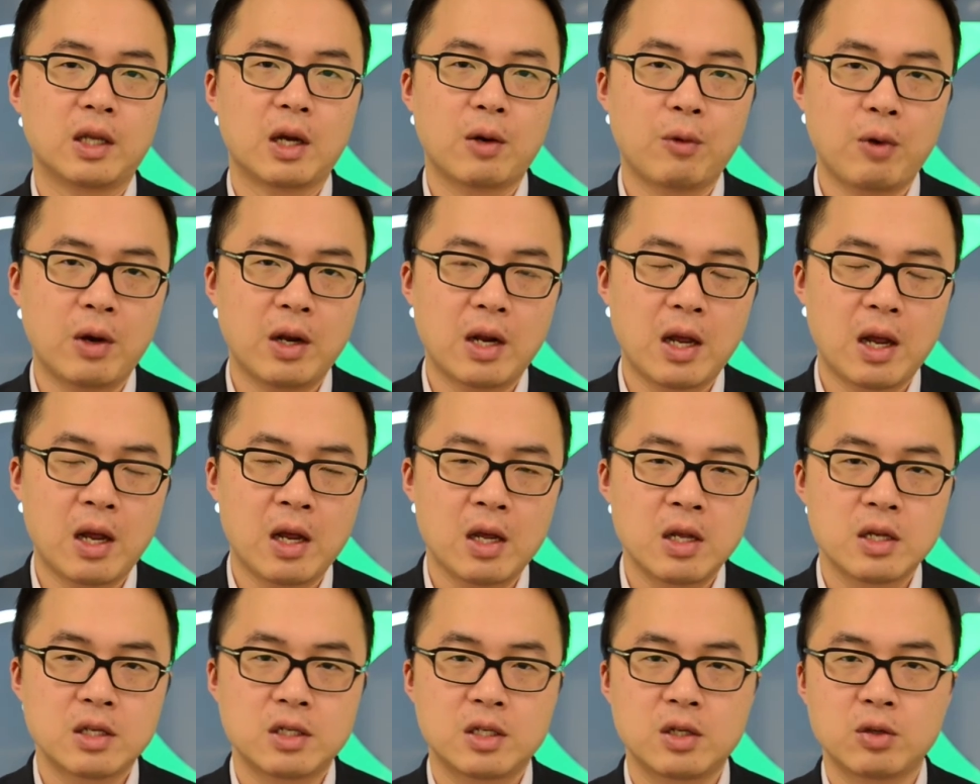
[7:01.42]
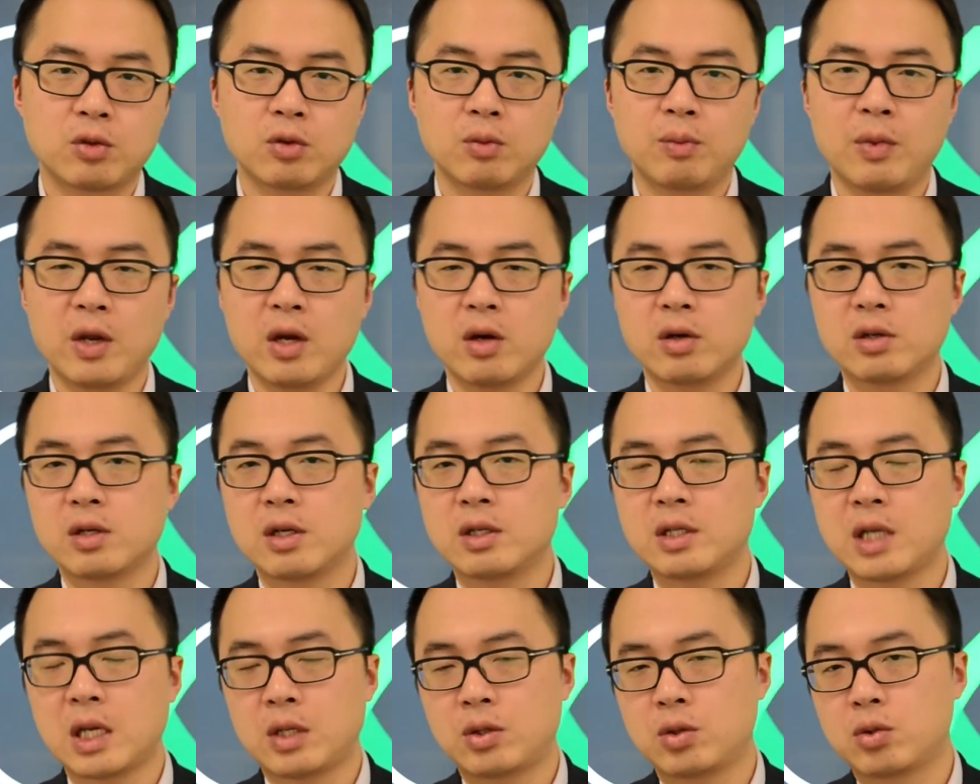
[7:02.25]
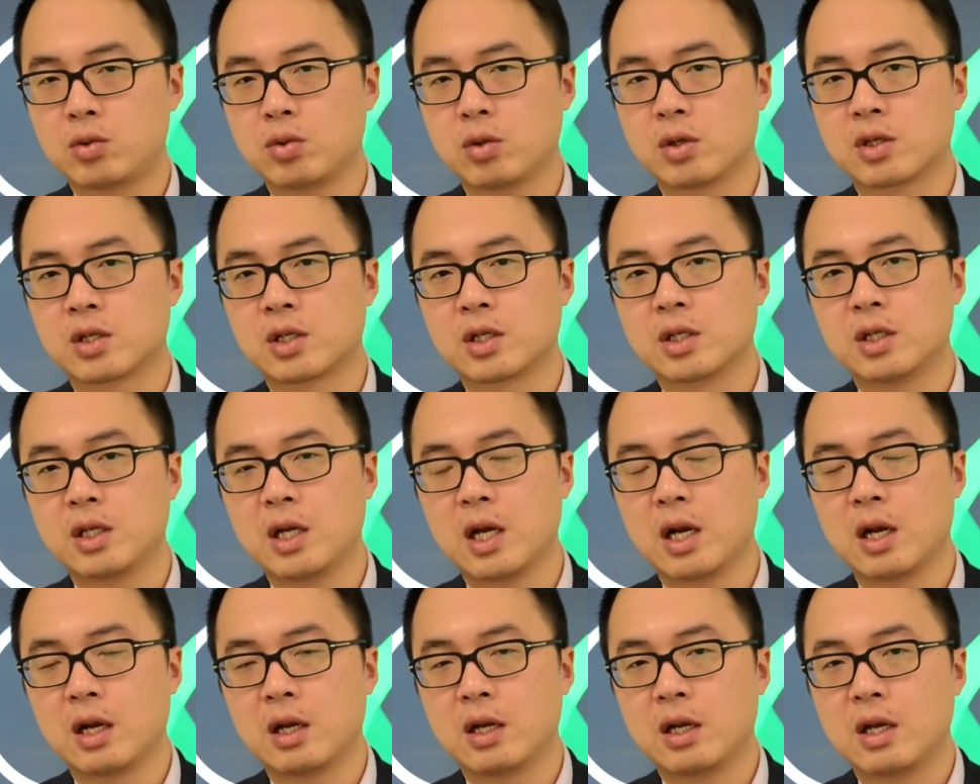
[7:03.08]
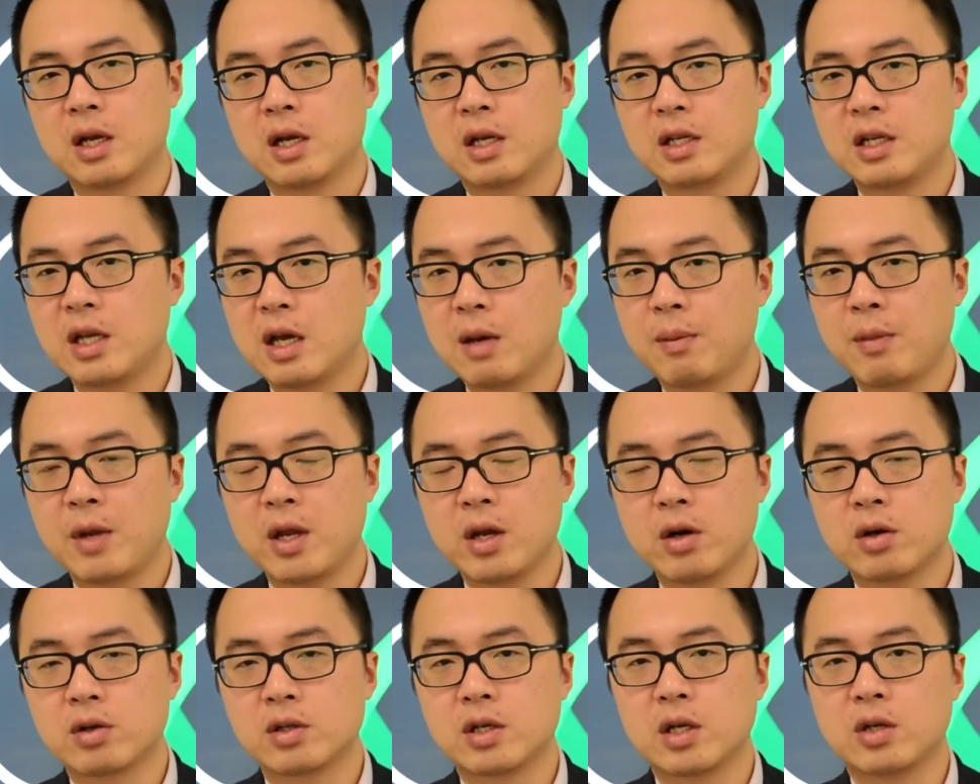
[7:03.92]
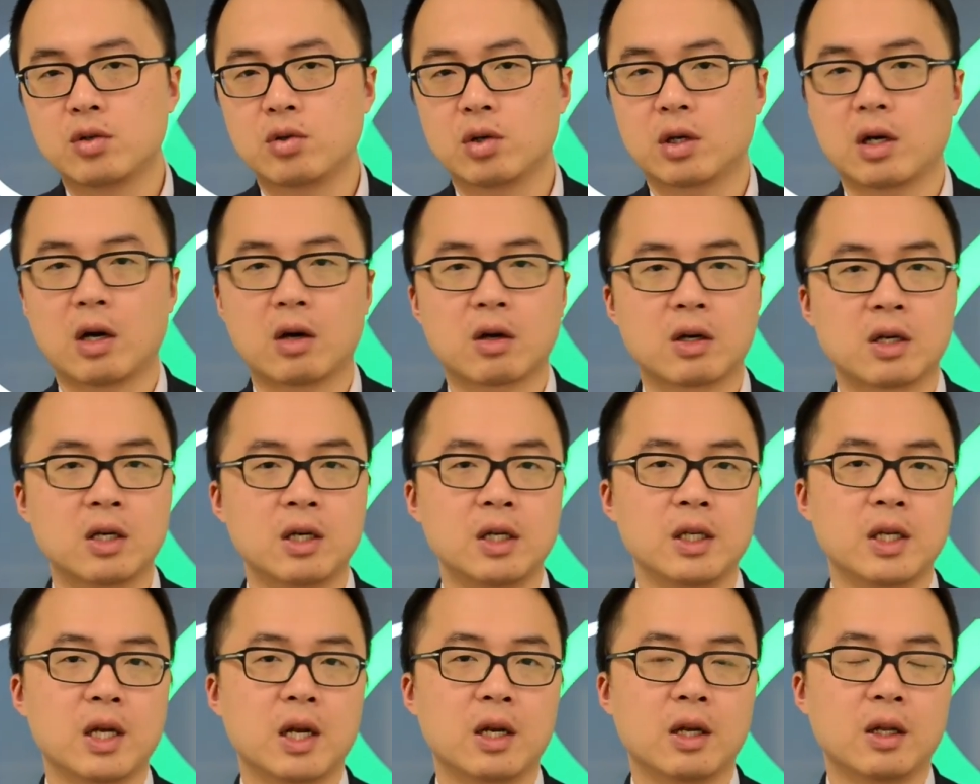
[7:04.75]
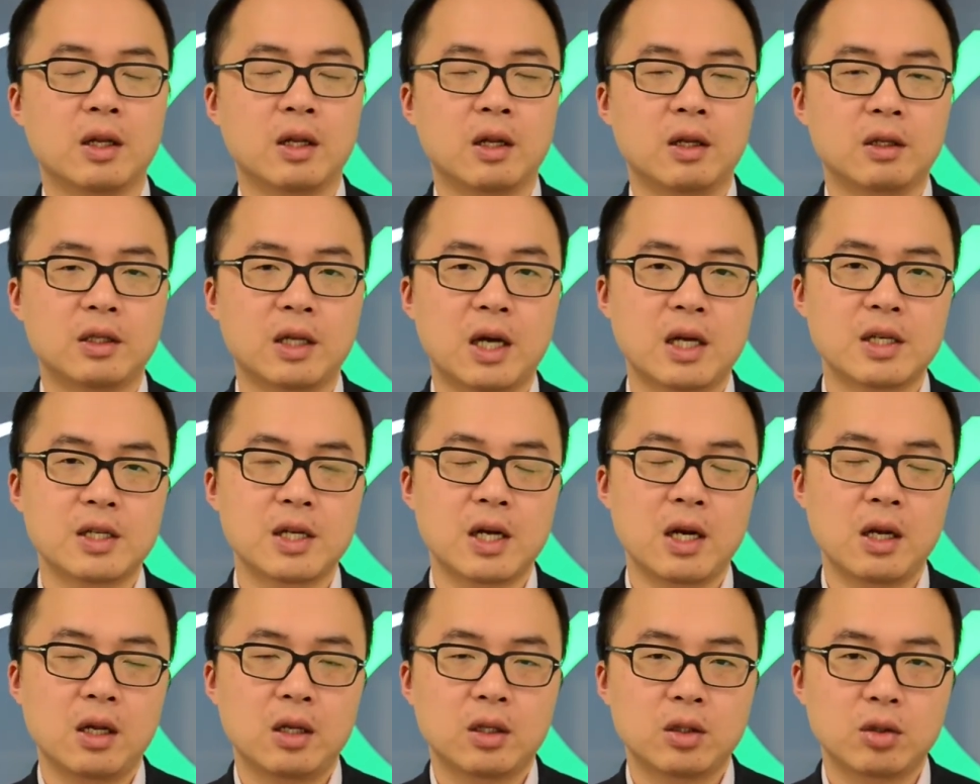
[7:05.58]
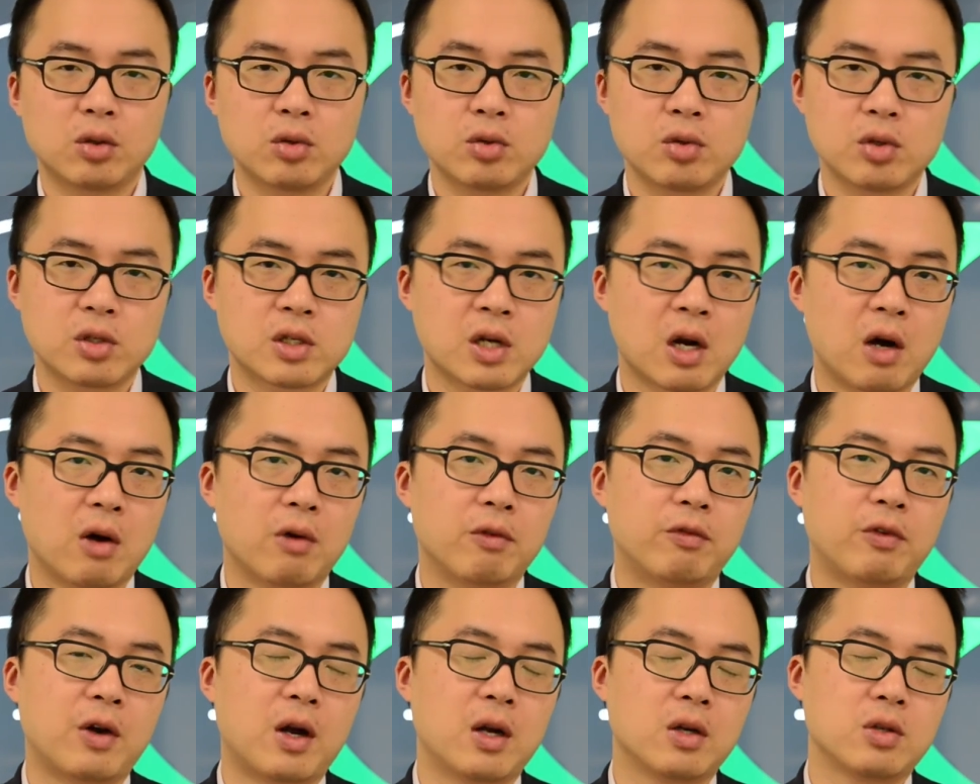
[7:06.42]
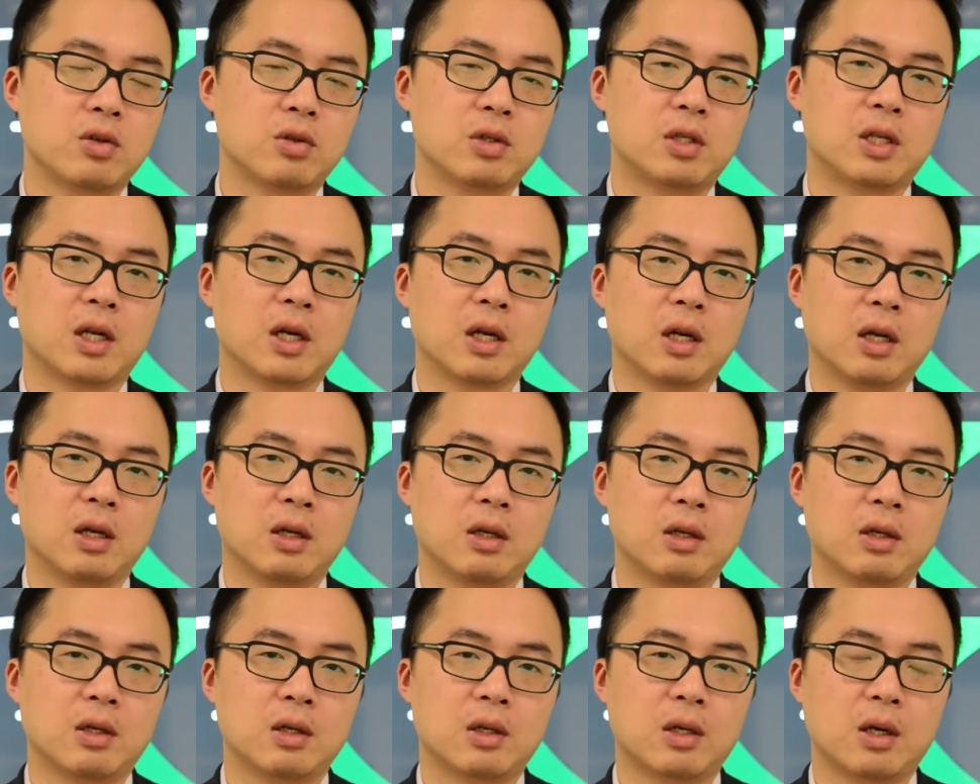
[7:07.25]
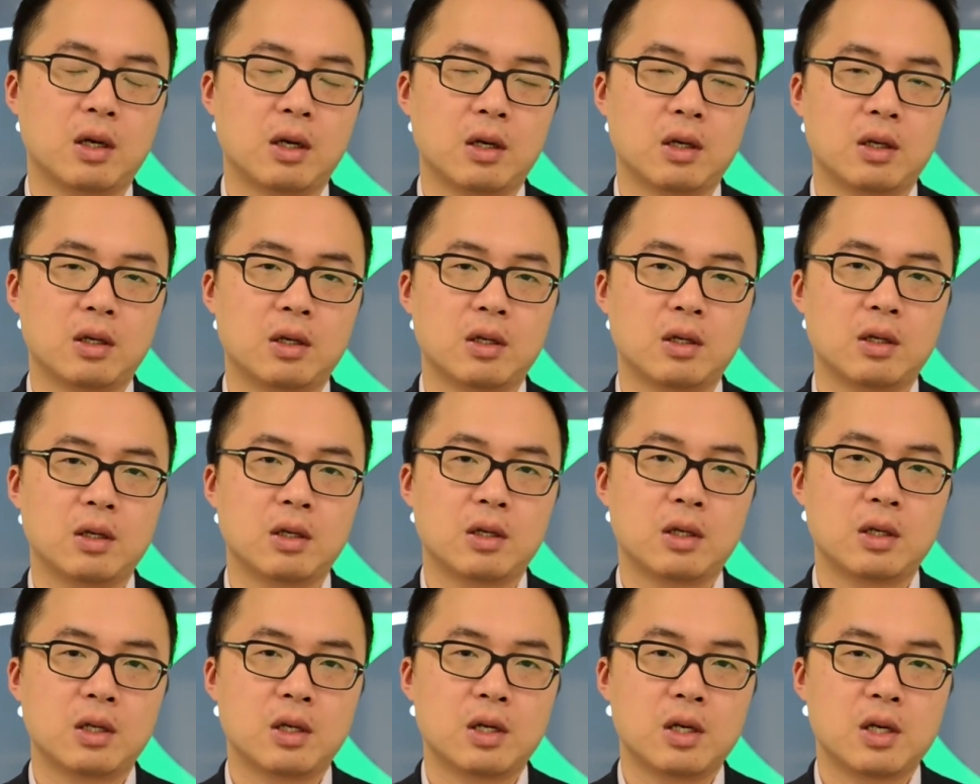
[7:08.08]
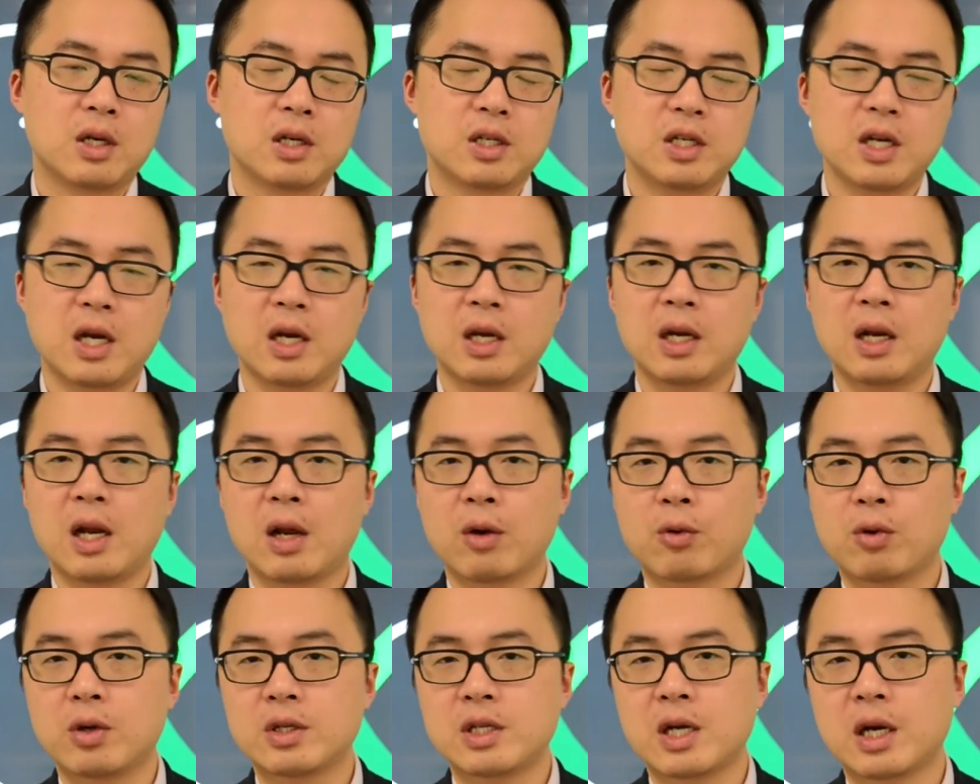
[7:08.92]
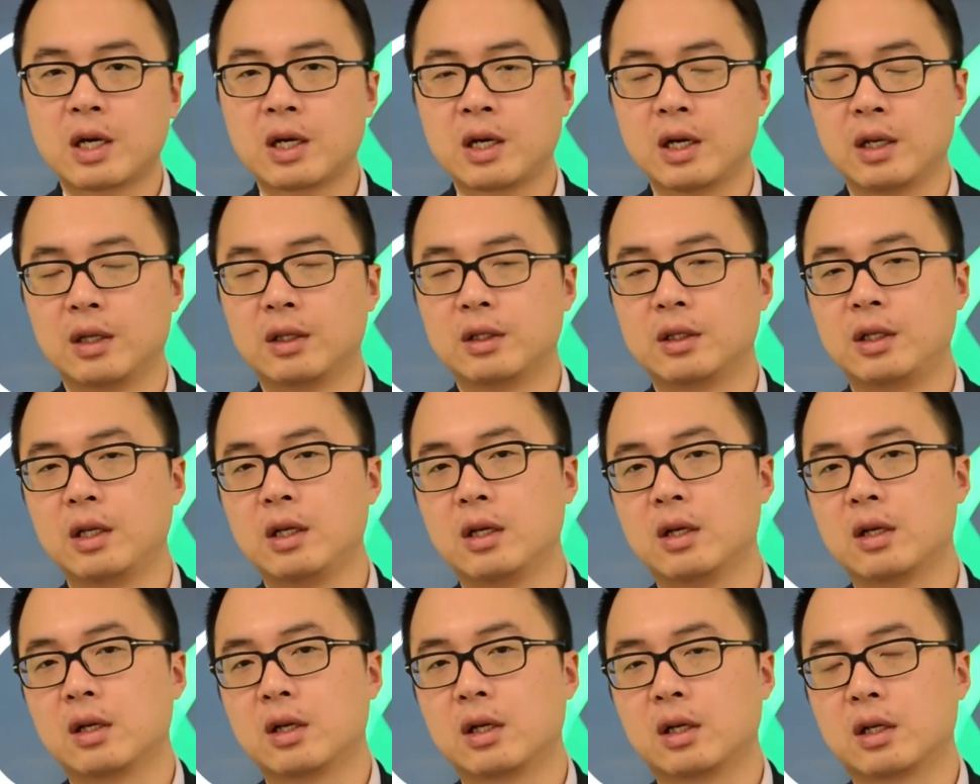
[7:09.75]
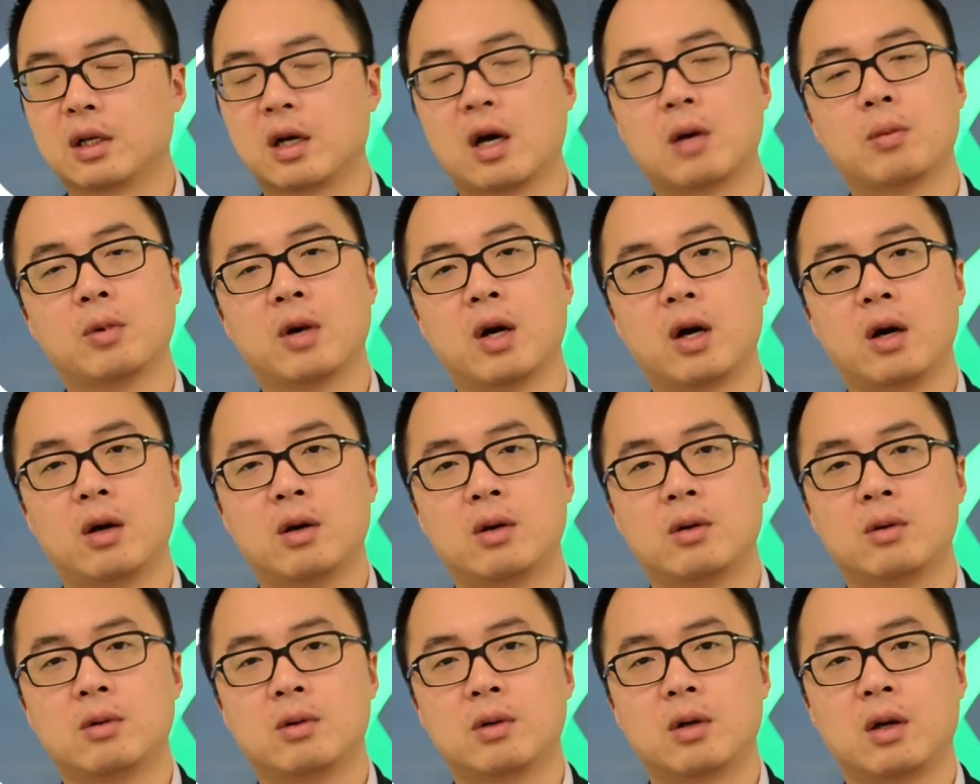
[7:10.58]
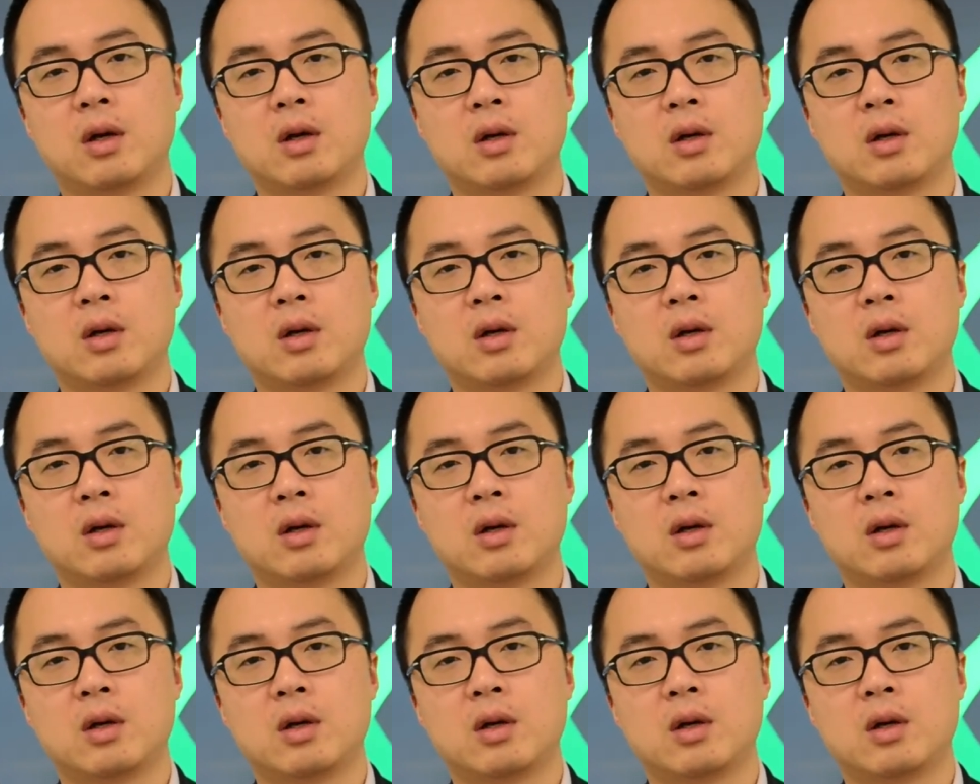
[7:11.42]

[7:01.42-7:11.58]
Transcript: 未来几乎没有人再去做实业了，也没有人去搞科研了，大家都去炒房就行了啊。这样一来，国家肯定搞不好啊。